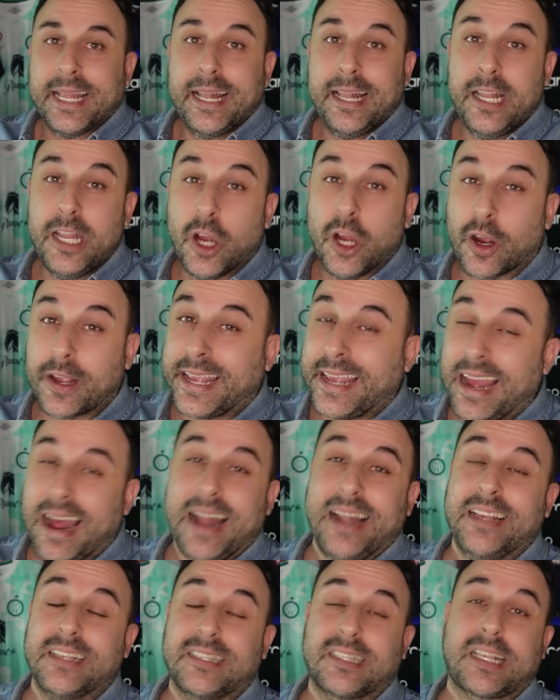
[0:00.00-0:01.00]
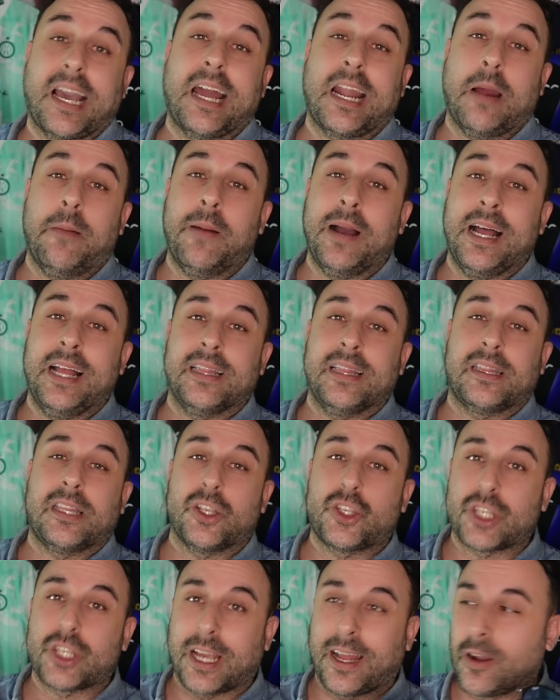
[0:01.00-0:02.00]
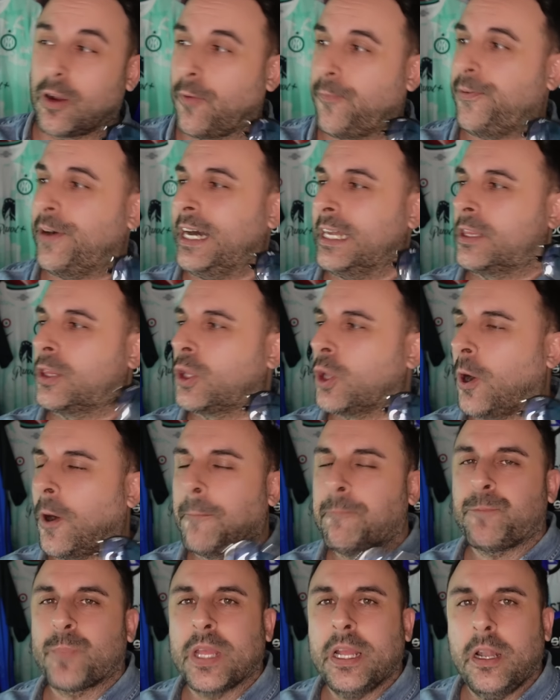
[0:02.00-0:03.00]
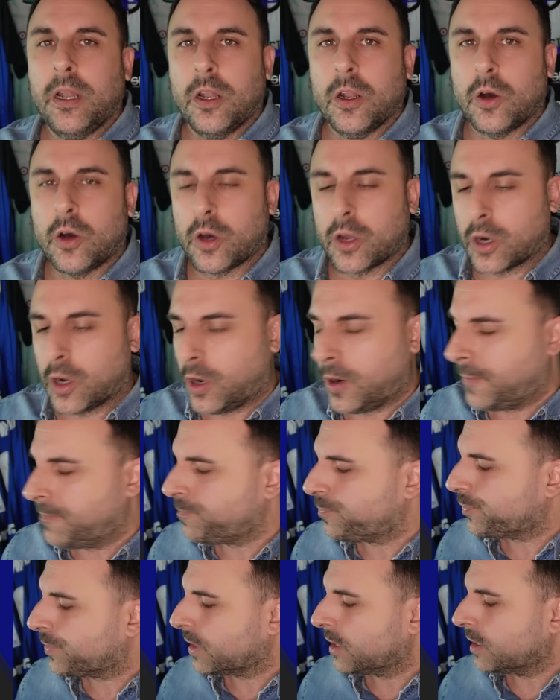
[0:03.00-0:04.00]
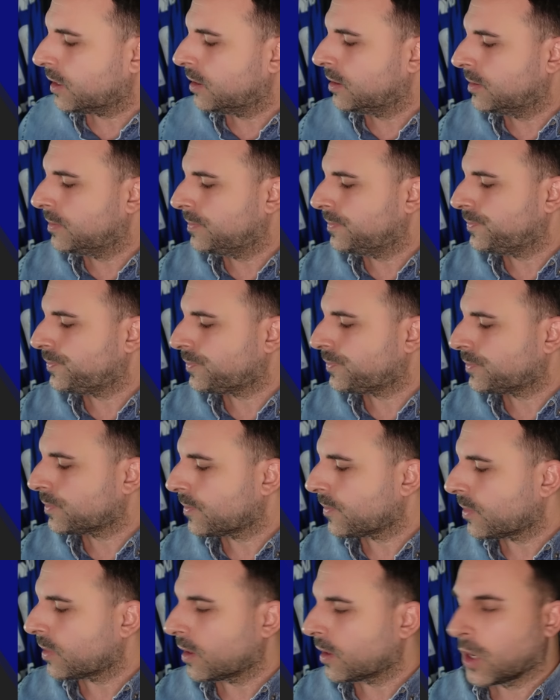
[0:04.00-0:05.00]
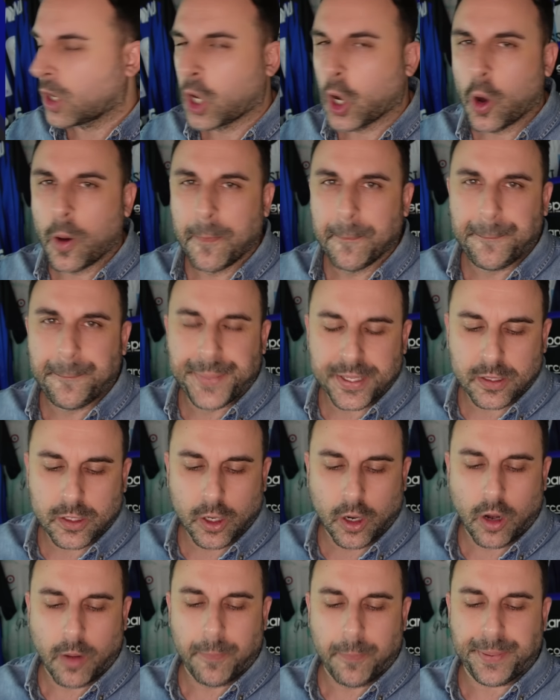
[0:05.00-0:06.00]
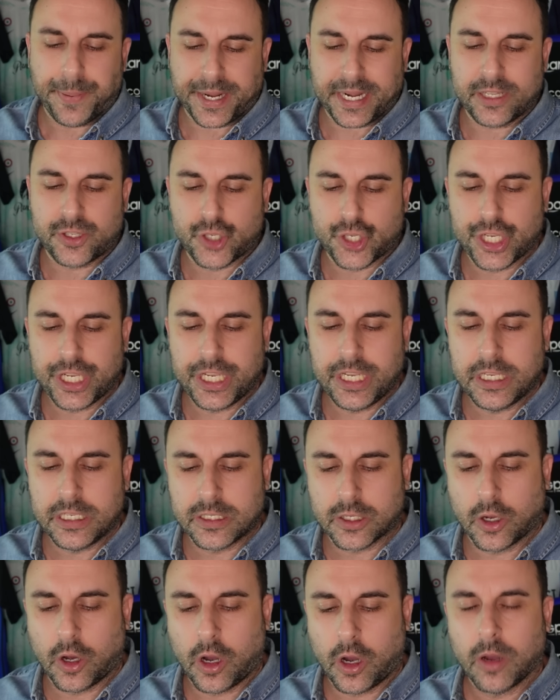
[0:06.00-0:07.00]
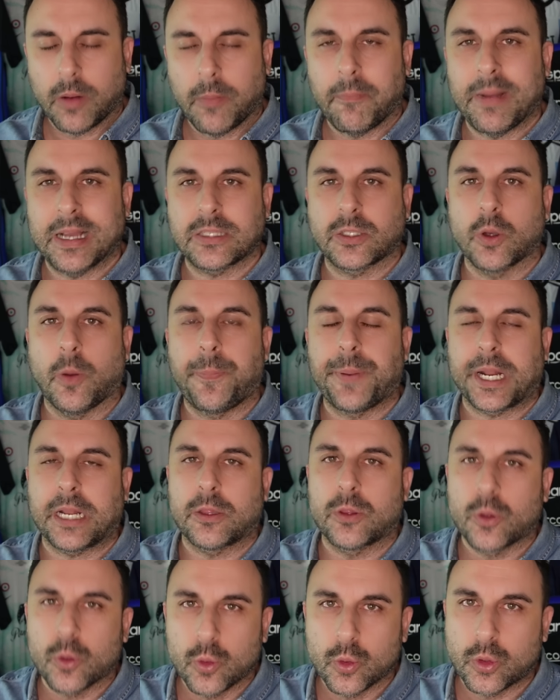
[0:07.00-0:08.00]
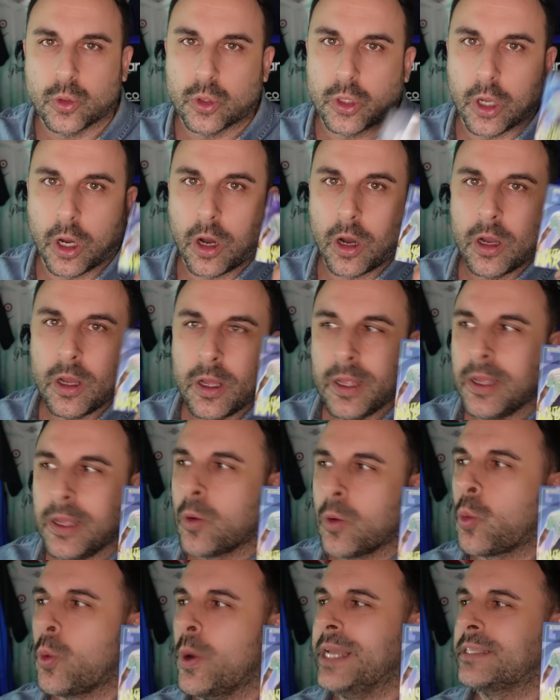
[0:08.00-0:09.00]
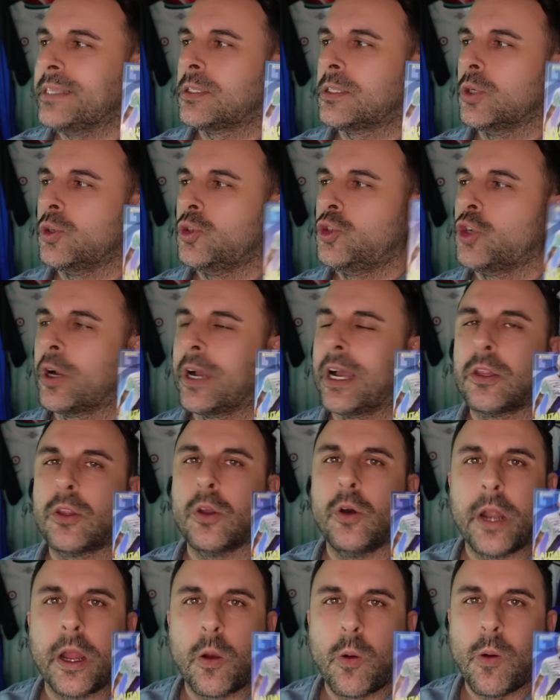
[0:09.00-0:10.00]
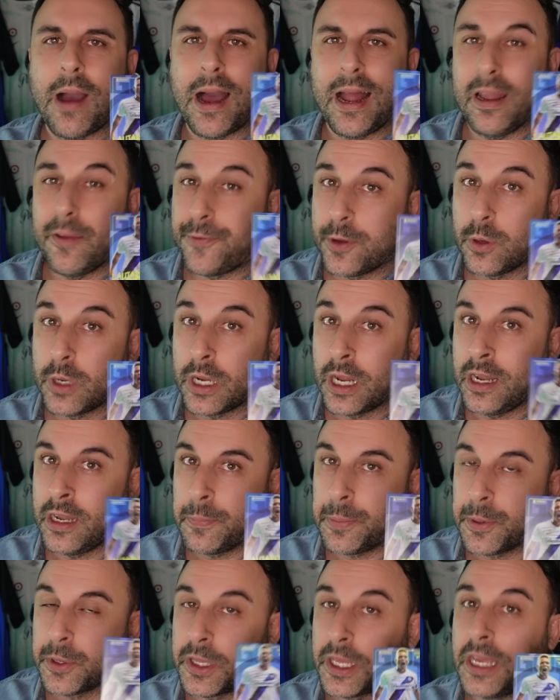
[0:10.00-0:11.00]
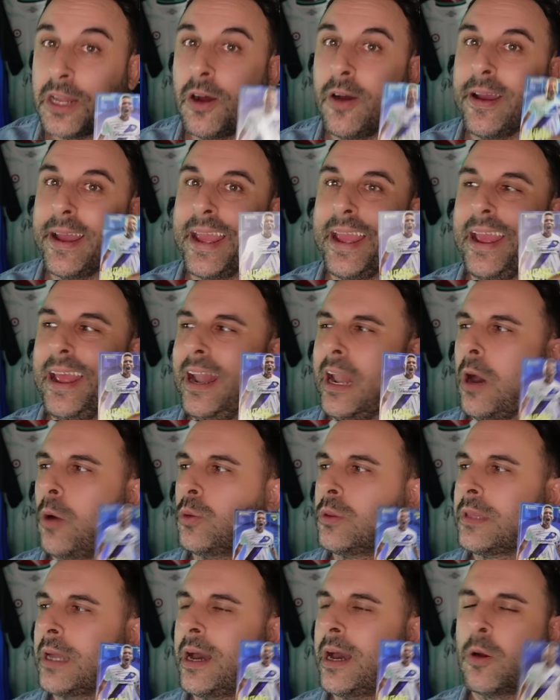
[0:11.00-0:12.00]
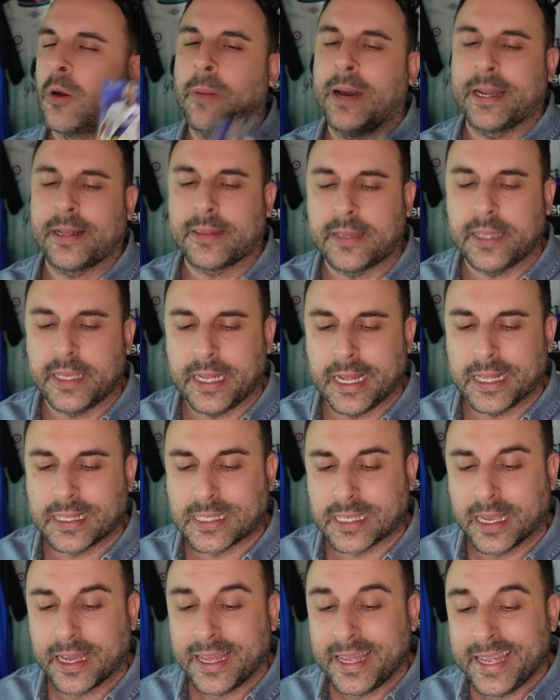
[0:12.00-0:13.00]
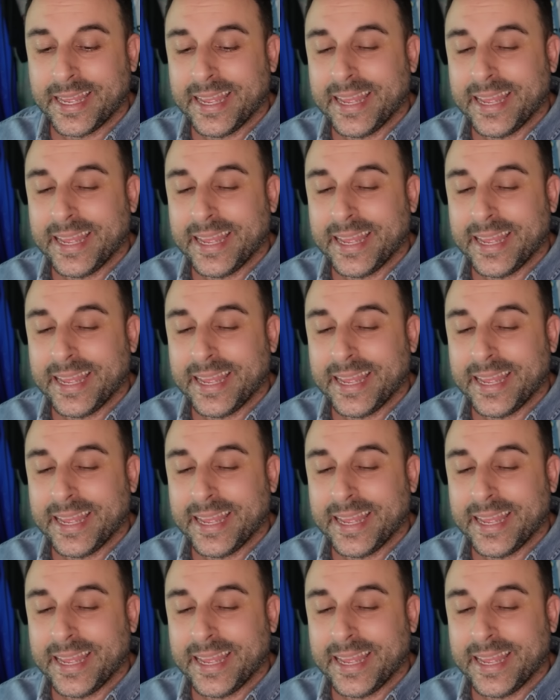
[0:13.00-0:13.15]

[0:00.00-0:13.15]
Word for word: Gli occhiali scaramantici hanno fatto il loro compito preciso, ma soprattutto questo giocatore qua, le figurine nipotino e Lautaro Martinez,